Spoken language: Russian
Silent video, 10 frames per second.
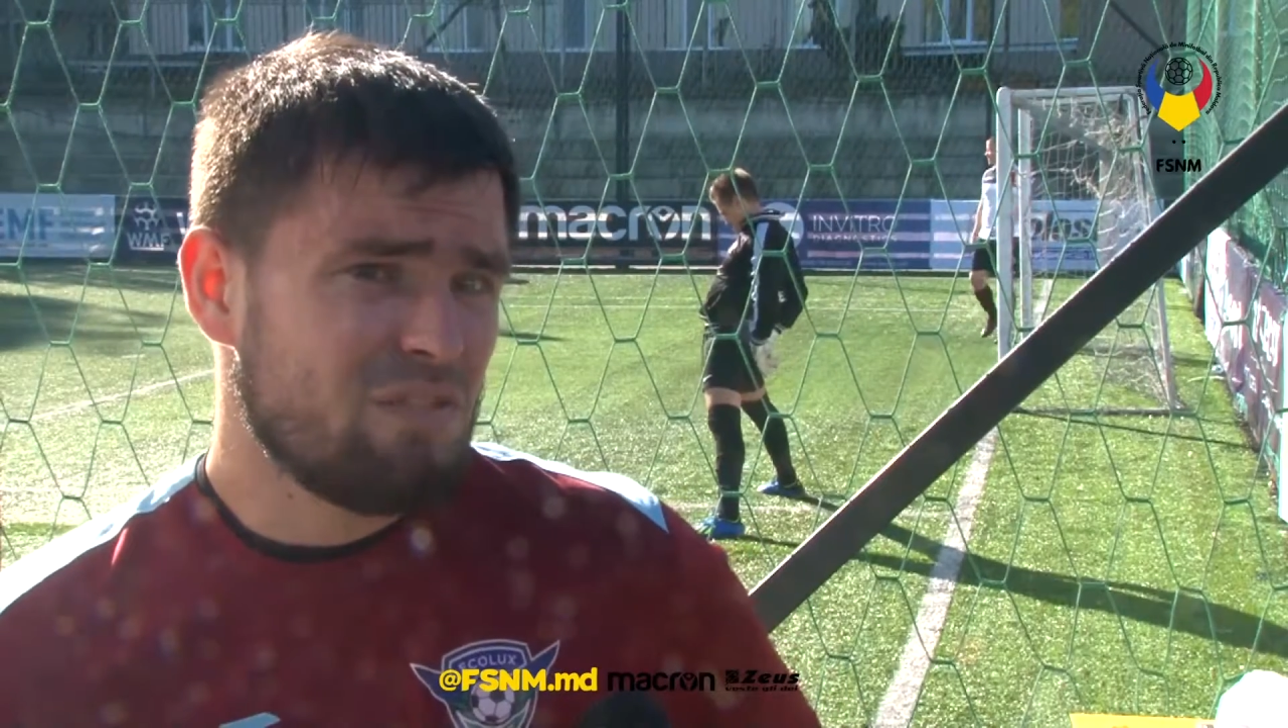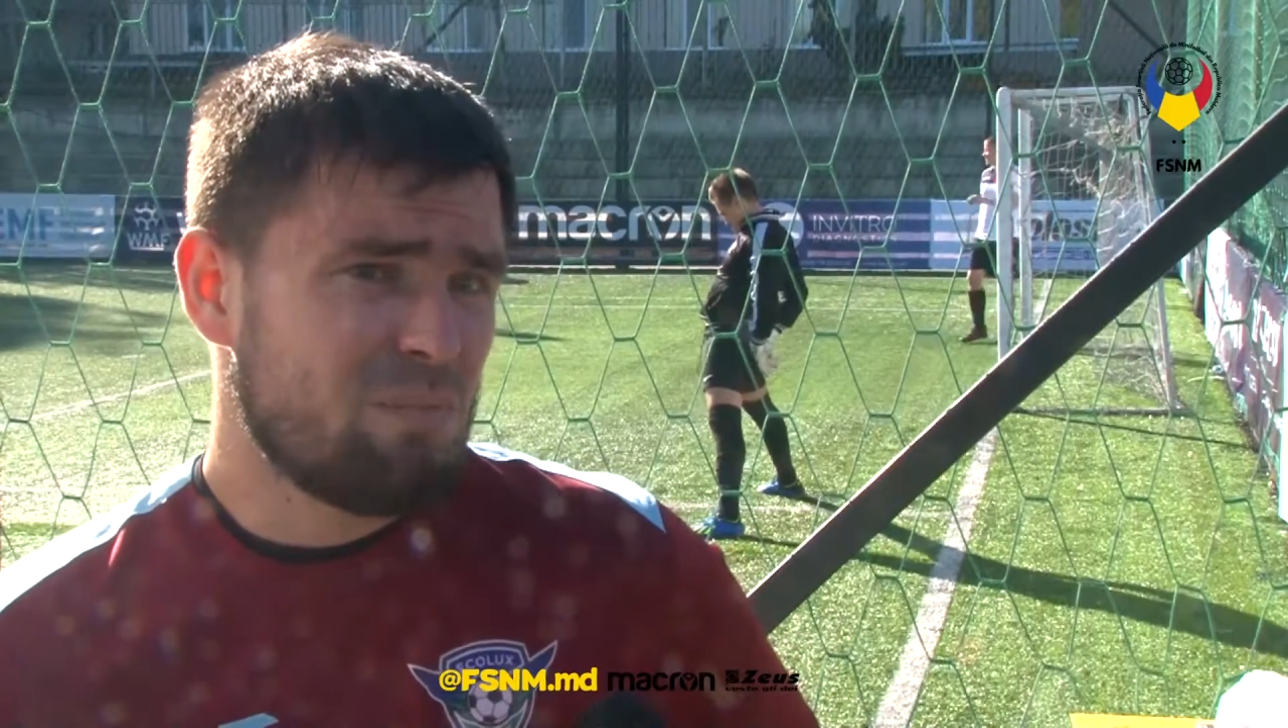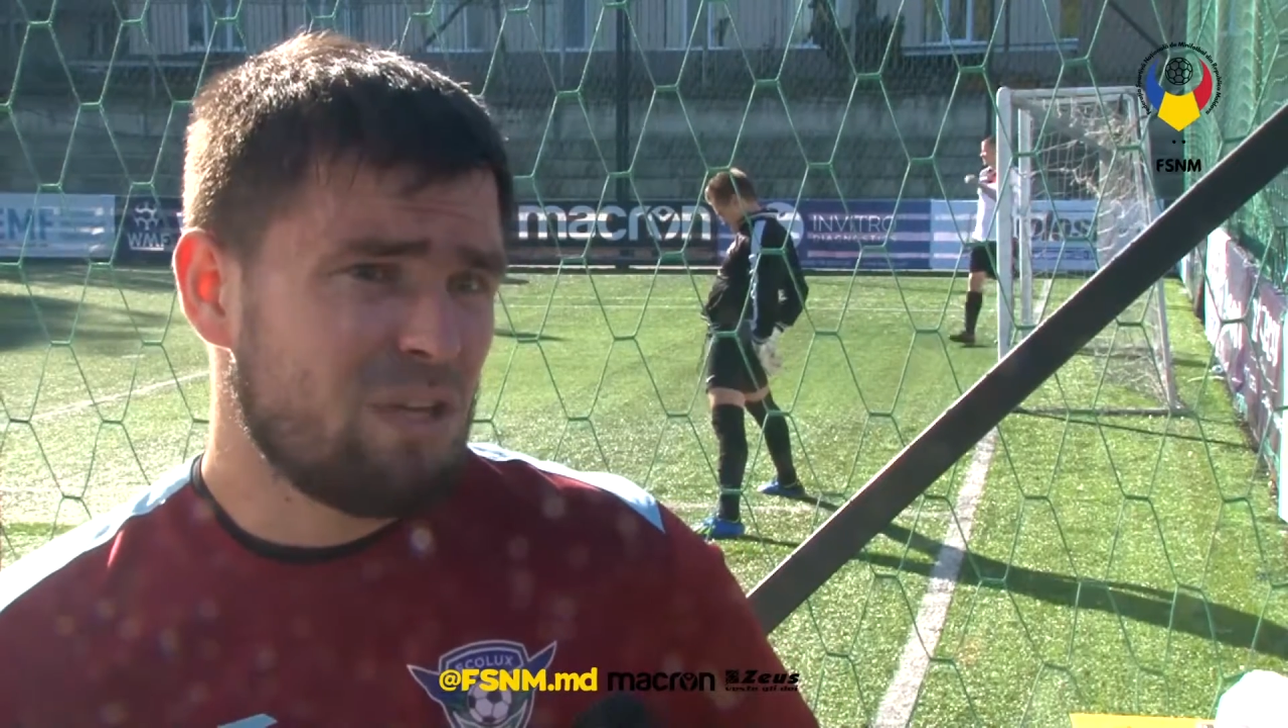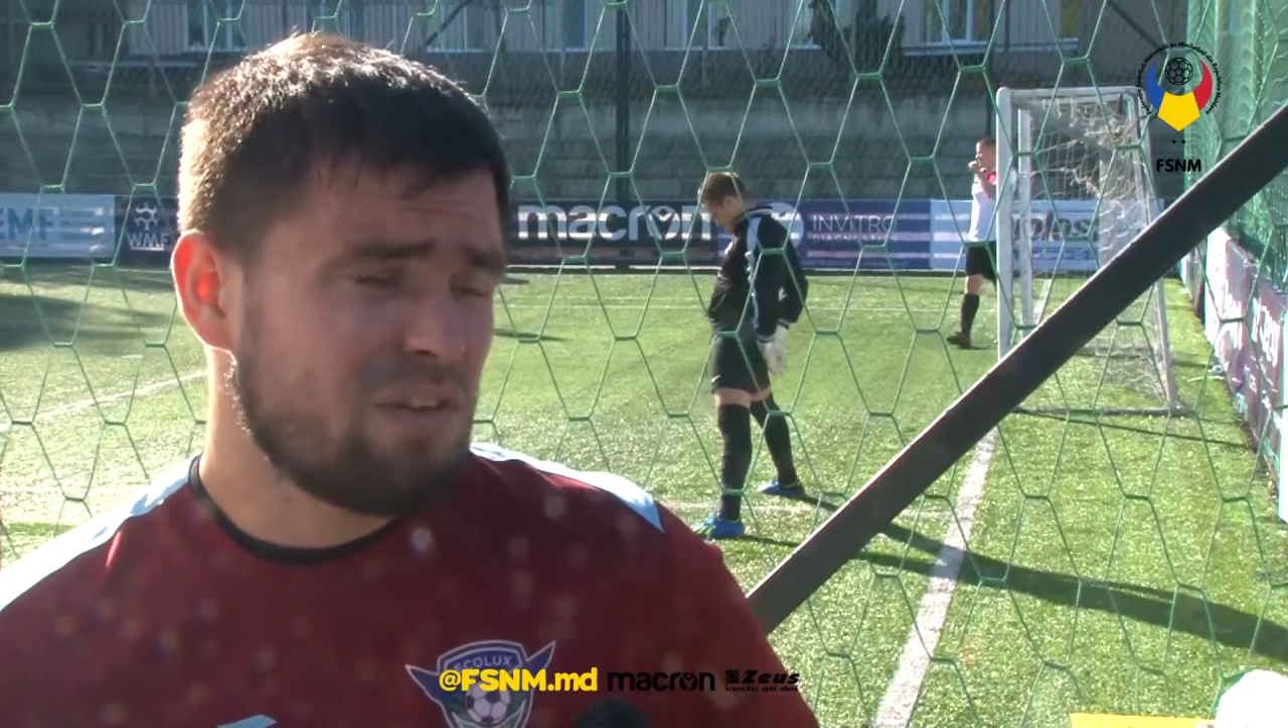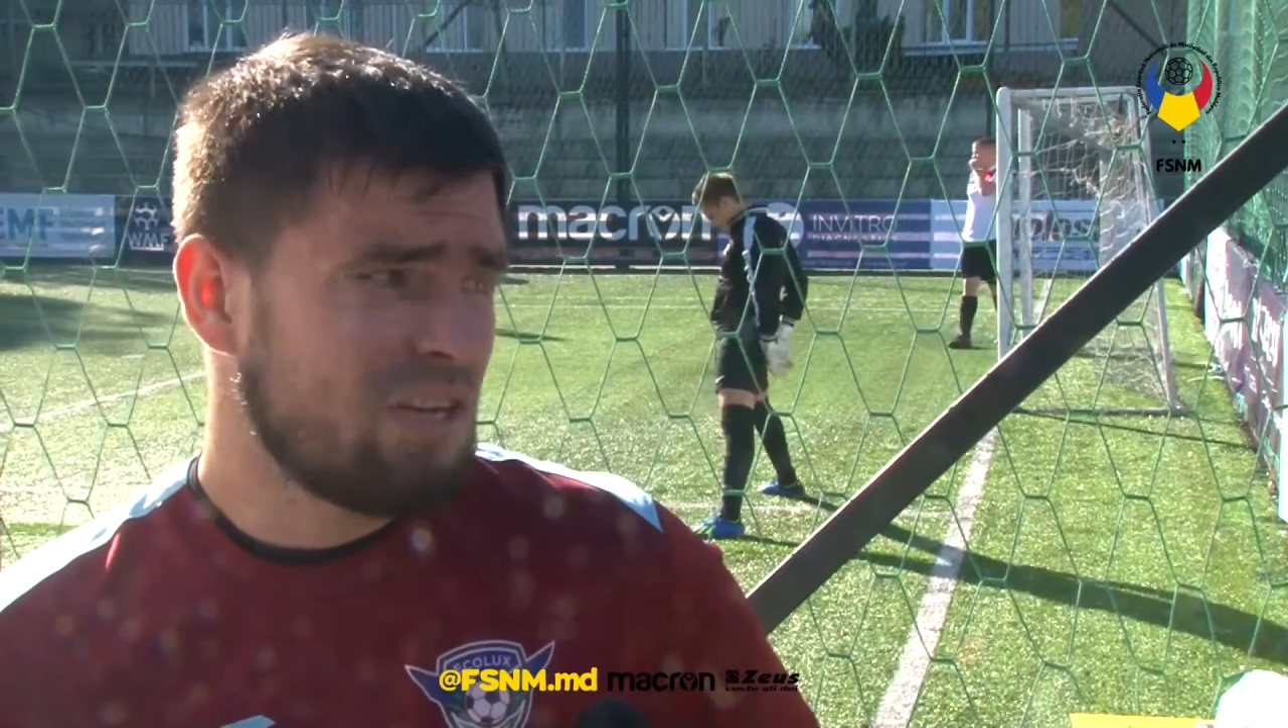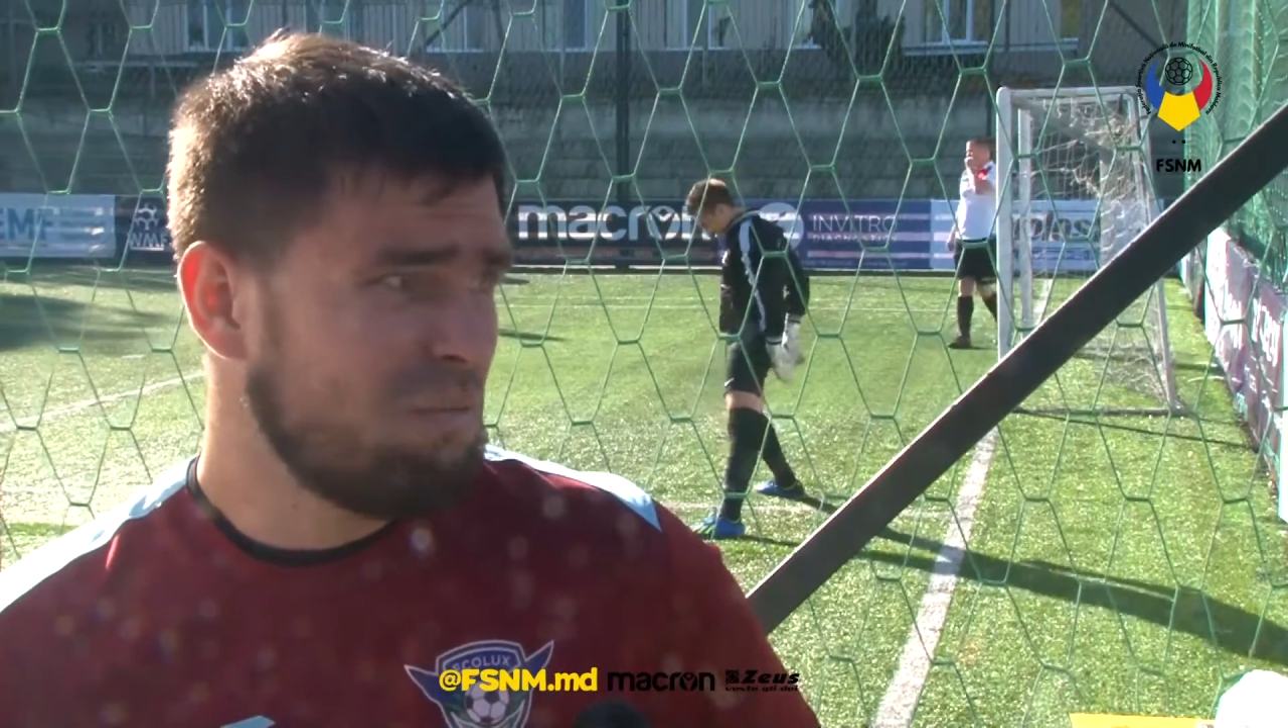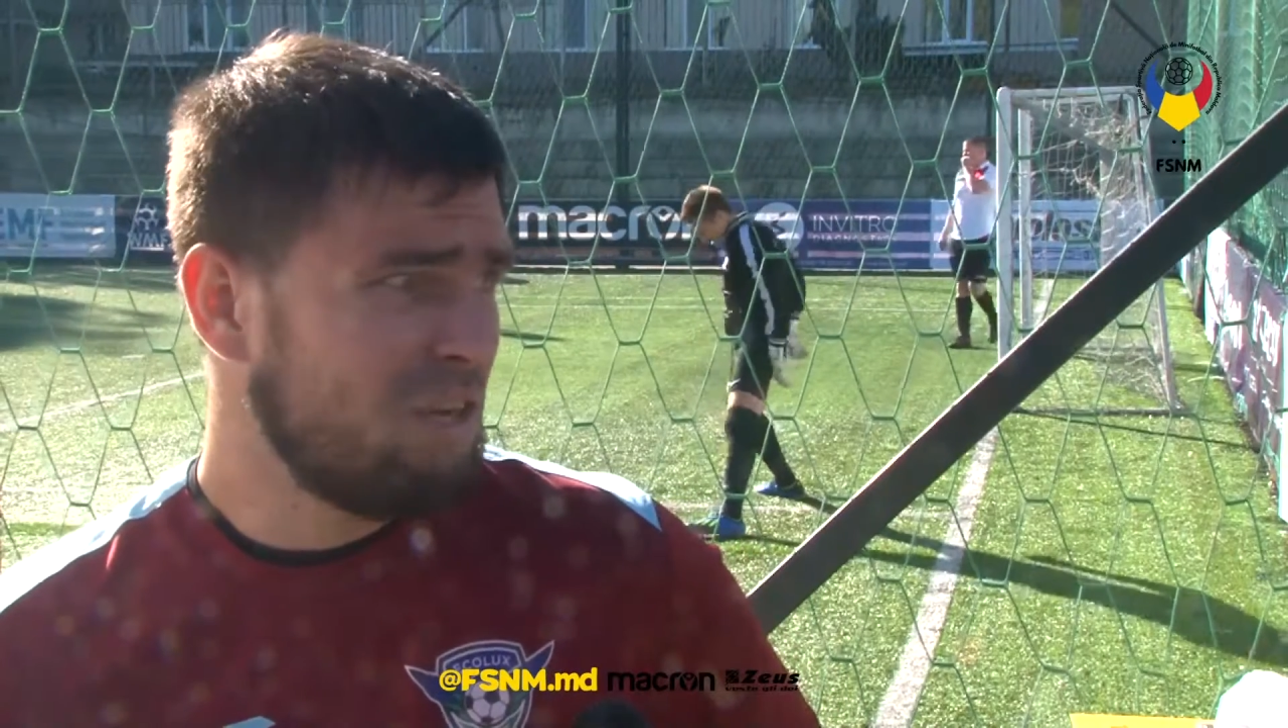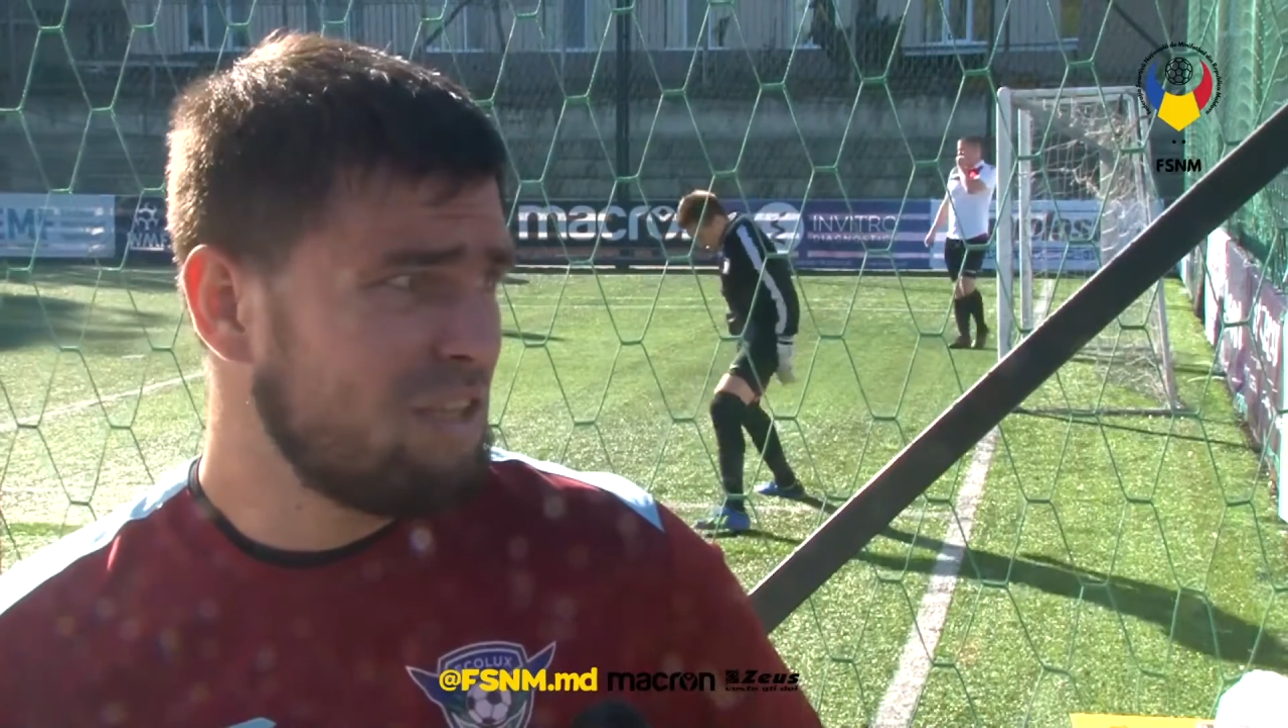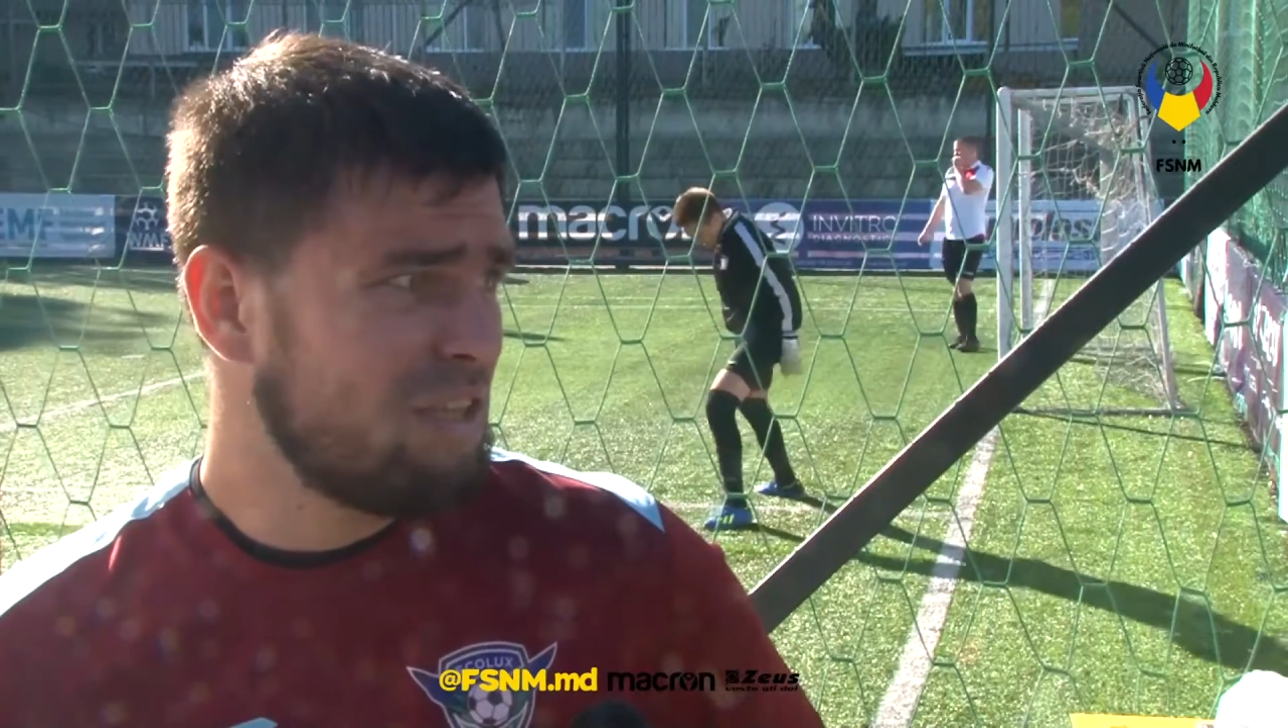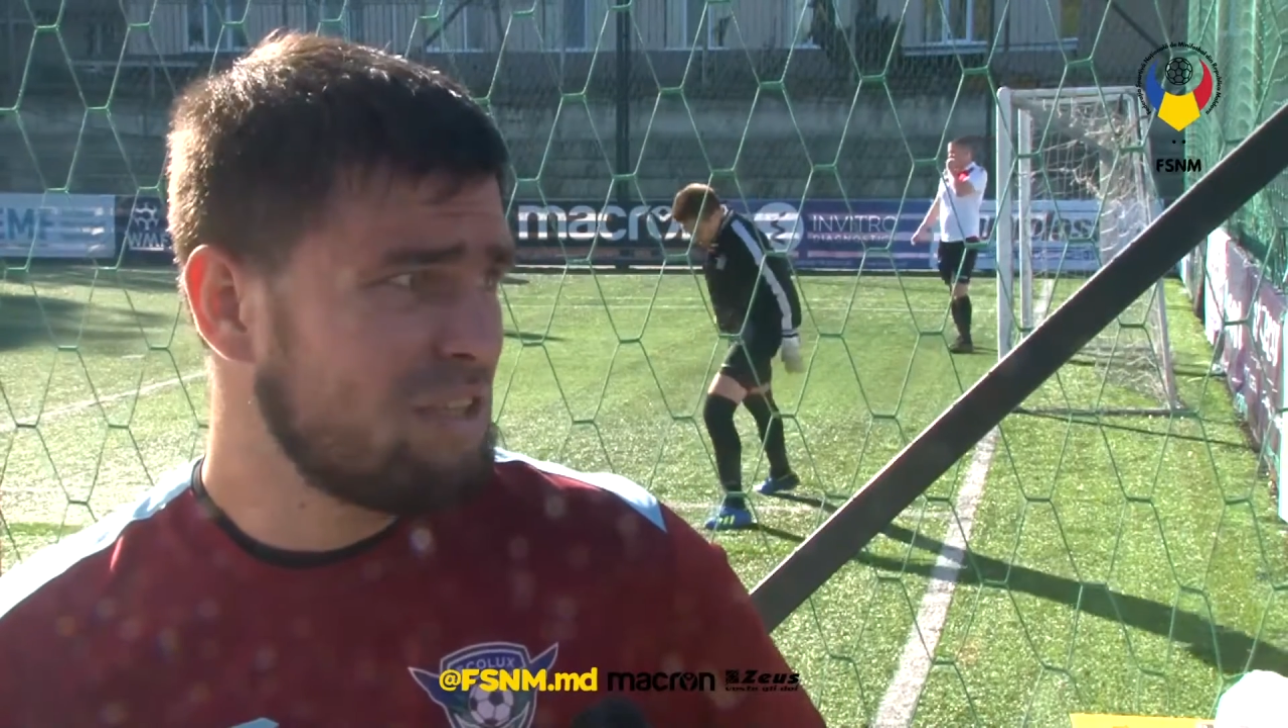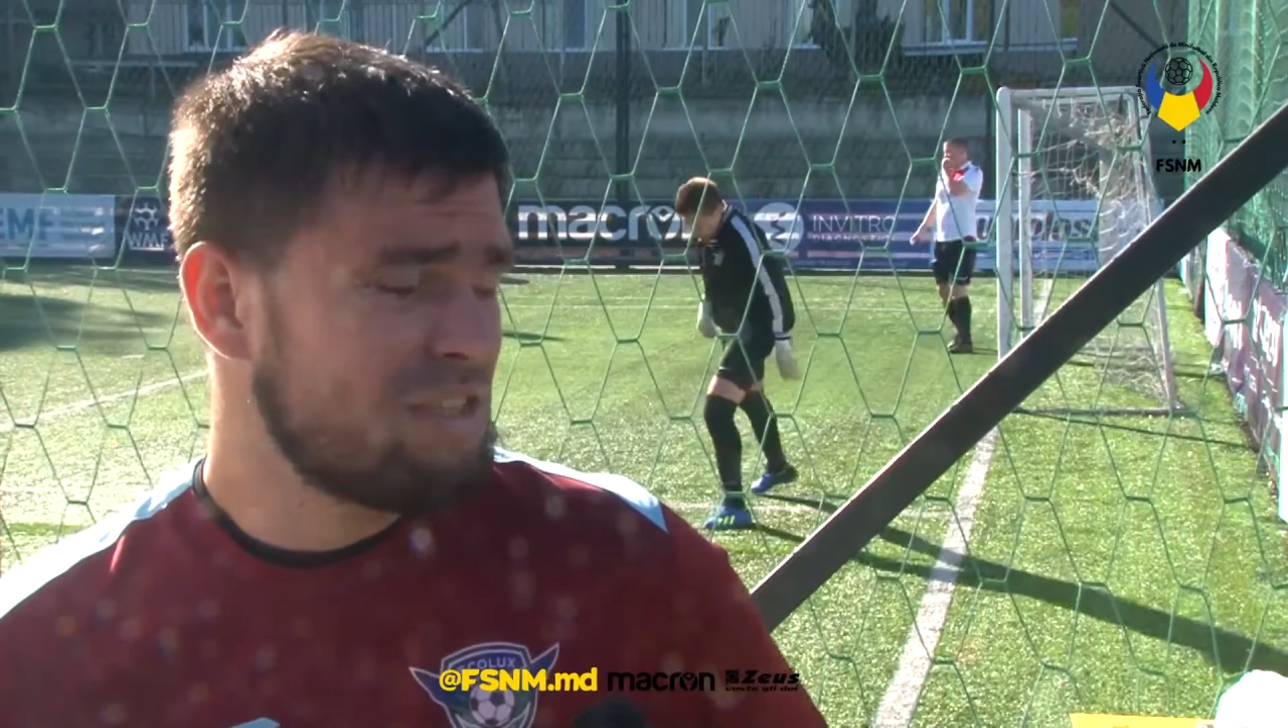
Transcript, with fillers: во-первых, командные,